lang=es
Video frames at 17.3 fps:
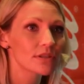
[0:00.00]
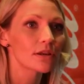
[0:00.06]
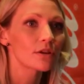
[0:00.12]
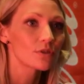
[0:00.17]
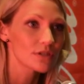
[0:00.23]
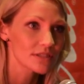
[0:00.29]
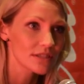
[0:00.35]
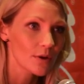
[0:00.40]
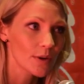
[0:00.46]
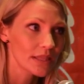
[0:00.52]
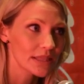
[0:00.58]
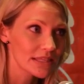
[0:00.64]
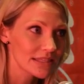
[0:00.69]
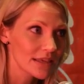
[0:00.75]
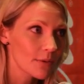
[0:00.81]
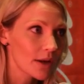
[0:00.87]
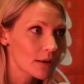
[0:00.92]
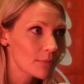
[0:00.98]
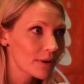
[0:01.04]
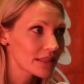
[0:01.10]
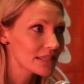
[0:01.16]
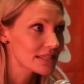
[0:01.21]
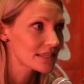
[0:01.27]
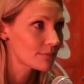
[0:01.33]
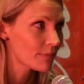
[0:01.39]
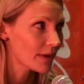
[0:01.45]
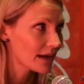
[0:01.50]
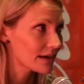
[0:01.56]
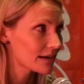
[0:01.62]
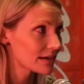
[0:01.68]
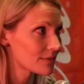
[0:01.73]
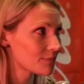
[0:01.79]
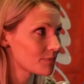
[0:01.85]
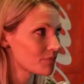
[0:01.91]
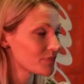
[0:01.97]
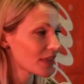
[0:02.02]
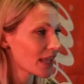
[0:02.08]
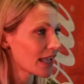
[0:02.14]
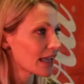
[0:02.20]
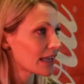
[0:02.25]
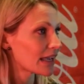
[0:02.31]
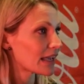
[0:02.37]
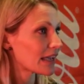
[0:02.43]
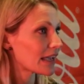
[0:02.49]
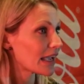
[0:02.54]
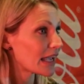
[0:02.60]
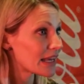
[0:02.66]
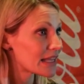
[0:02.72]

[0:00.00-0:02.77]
de los restaurantes que van a participar. Eh,